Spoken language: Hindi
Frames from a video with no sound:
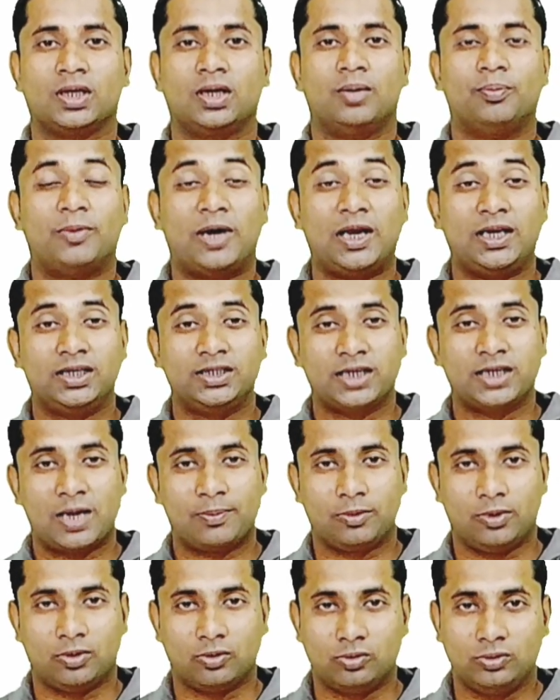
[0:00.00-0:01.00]
मान लीजिए
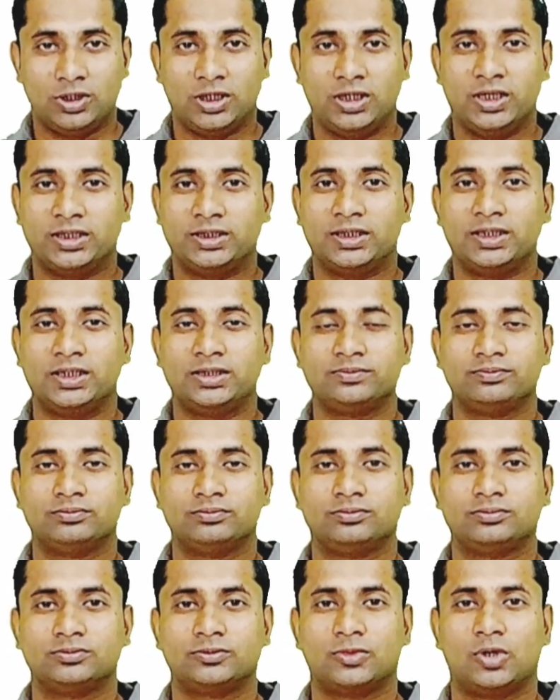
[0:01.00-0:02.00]
आप लोन ले लेते हैं
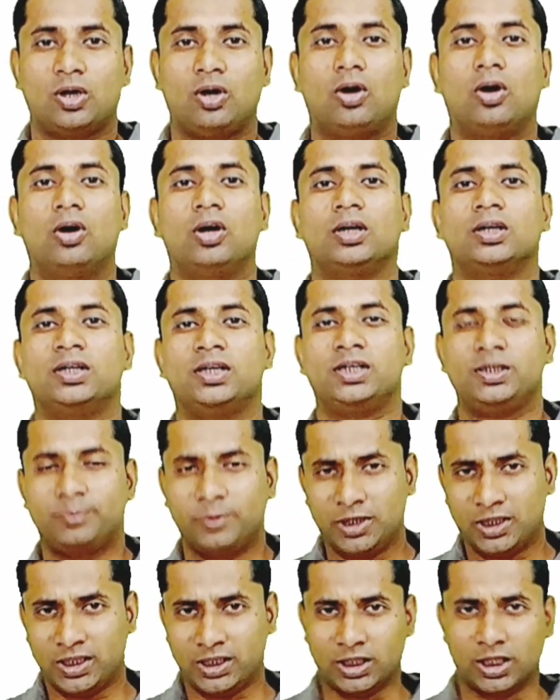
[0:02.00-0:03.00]
और
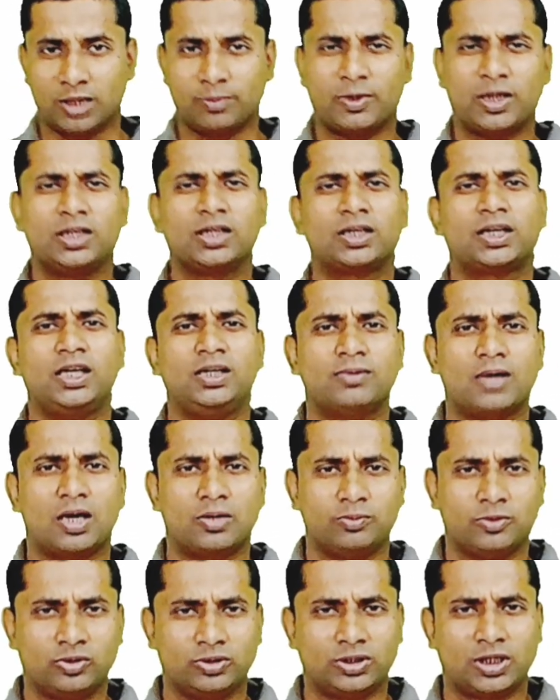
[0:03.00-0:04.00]
रिपेयर नहीं कर पाते कई बार
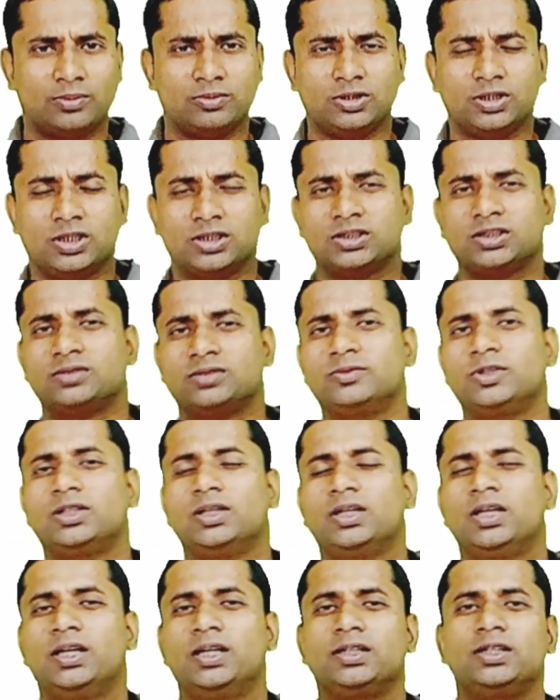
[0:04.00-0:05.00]
होता है बिजनेस में
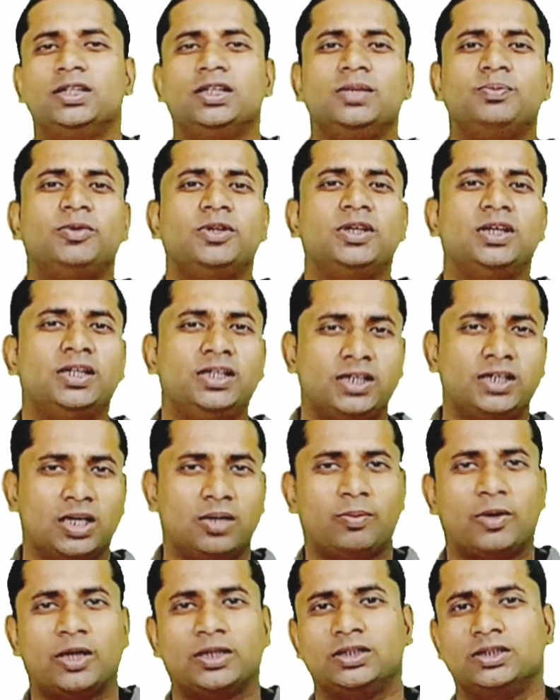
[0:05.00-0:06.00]
कि नहीं कर
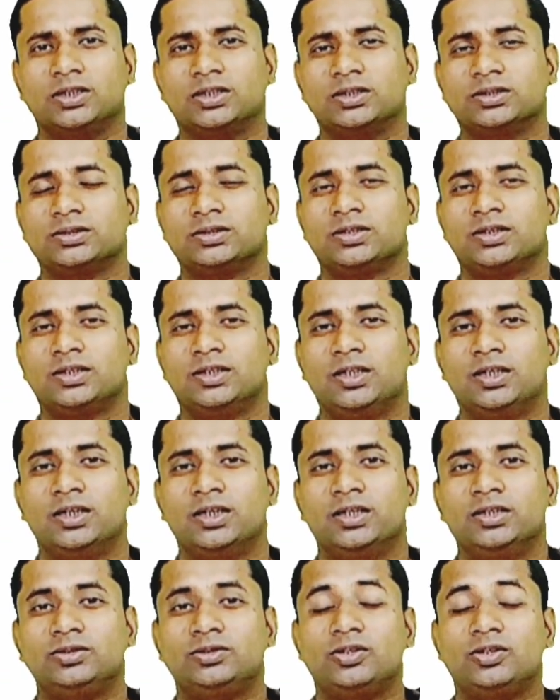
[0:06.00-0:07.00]
पाते
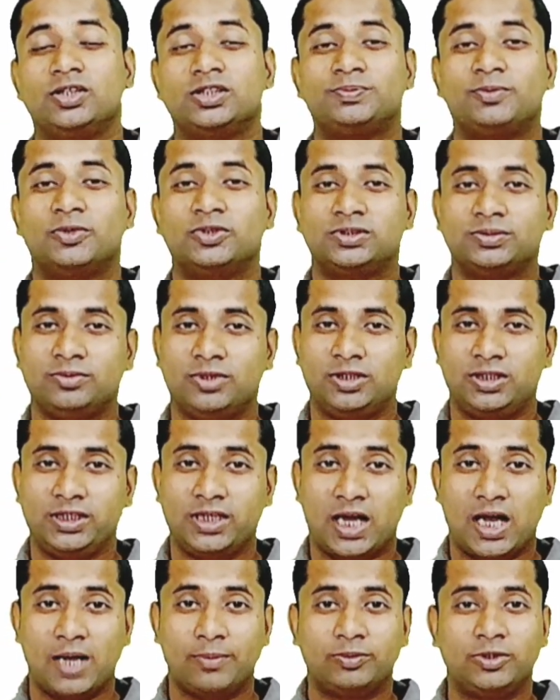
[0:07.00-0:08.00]
तो रिस्पॉन्सिबिलिटी
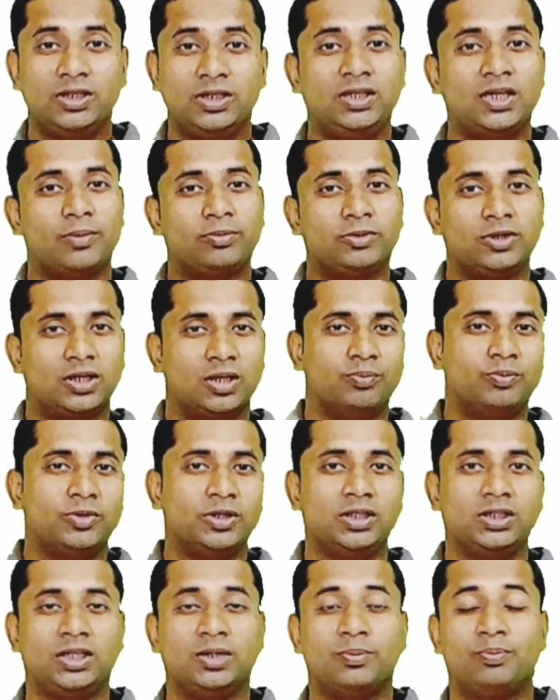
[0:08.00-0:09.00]
आपकी नहीं आपकी
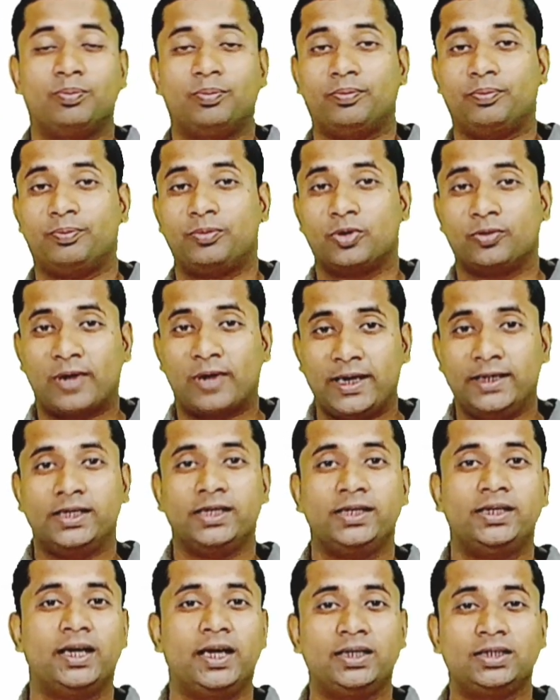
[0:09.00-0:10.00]
कंपनी की
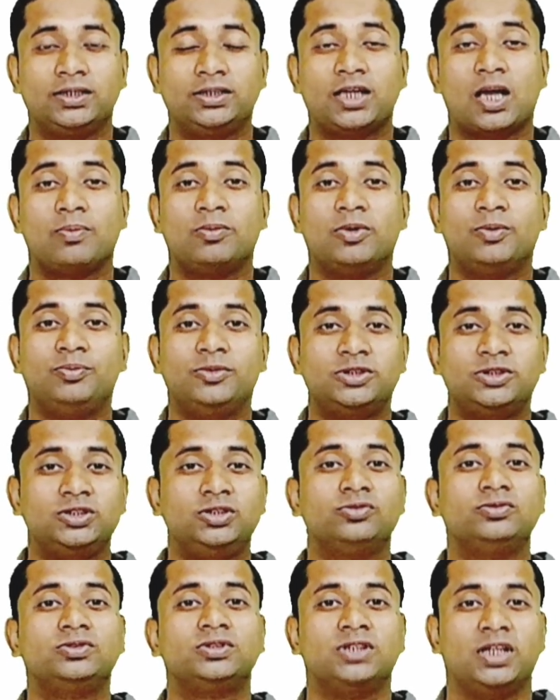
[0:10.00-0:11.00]
प्रोवाइडेड डेट कि आपने मिस
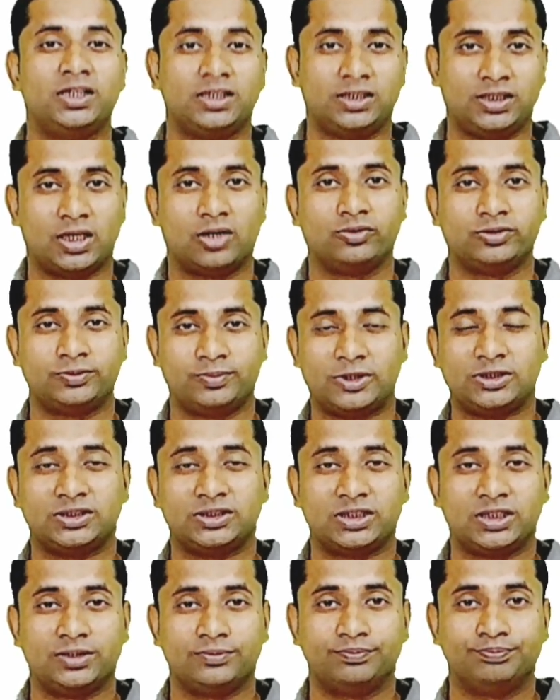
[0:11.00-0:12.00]
नहीं किया उस पैसे
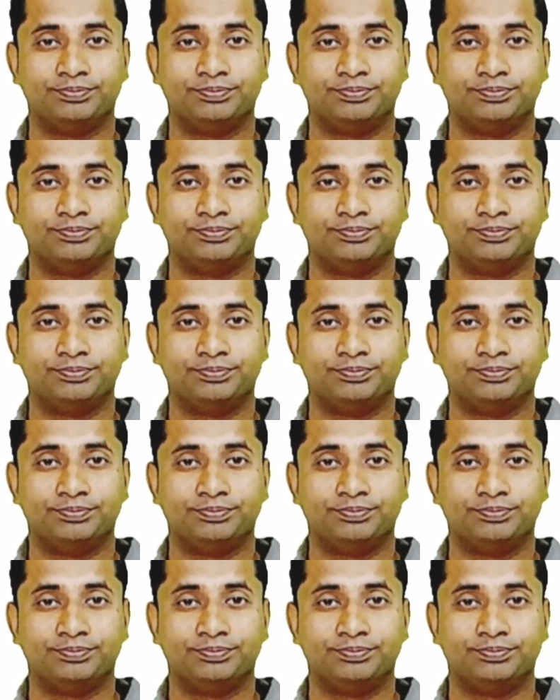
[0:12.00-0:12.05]
का